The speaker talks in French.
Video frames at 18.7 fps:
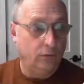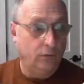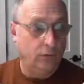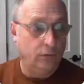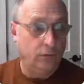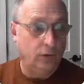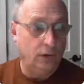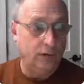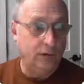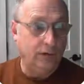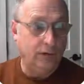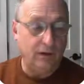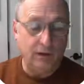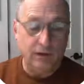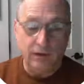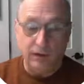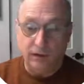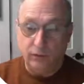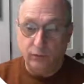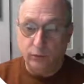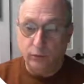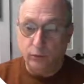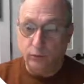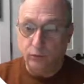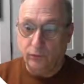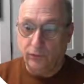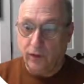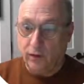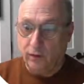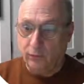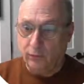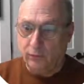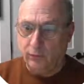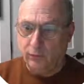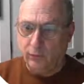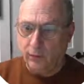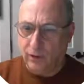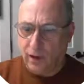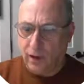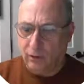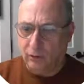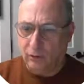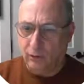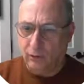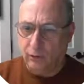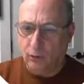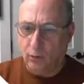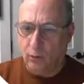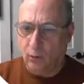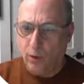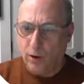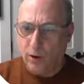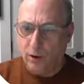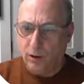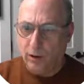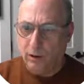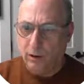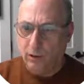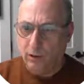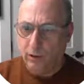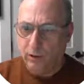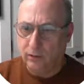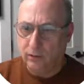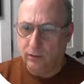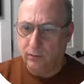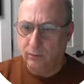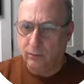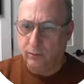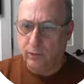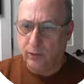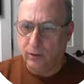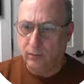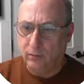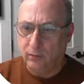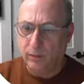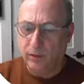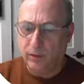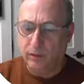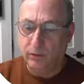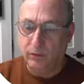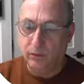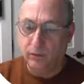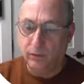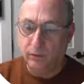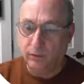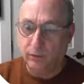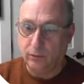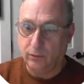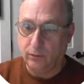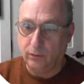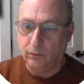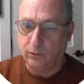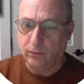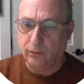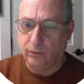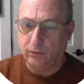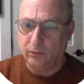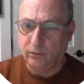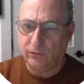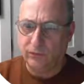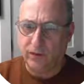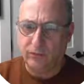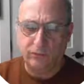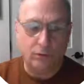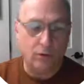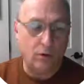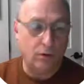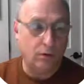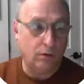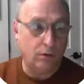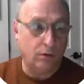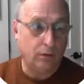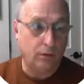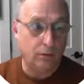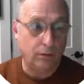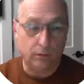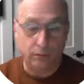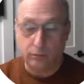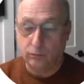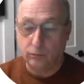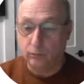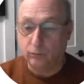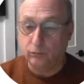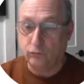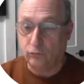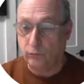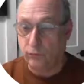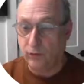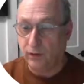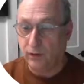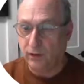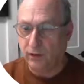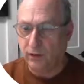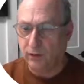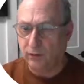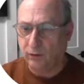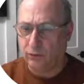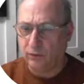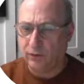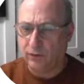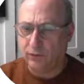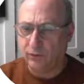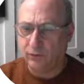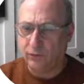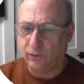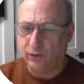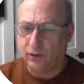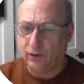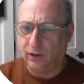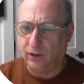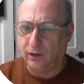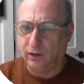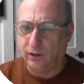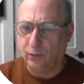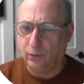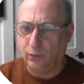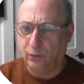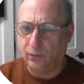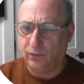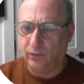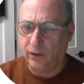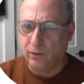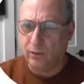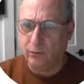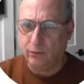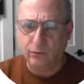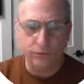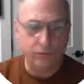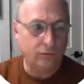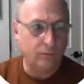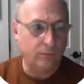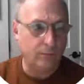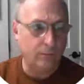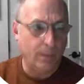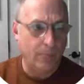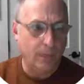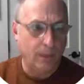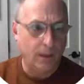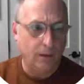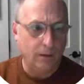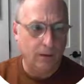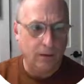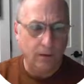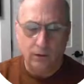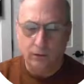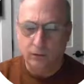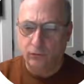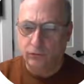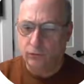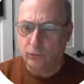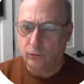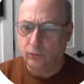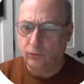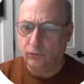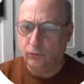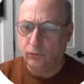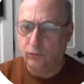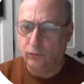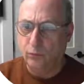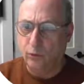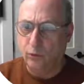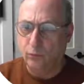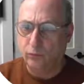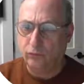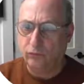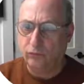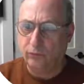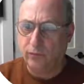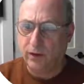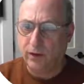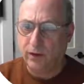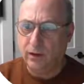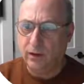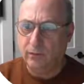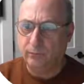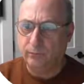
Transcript: Notez les deux angles, l'angle droit qui me permet de savoir euh, que je suis bien à 90 degrés dans l'autre sens. Je continue mon chemin.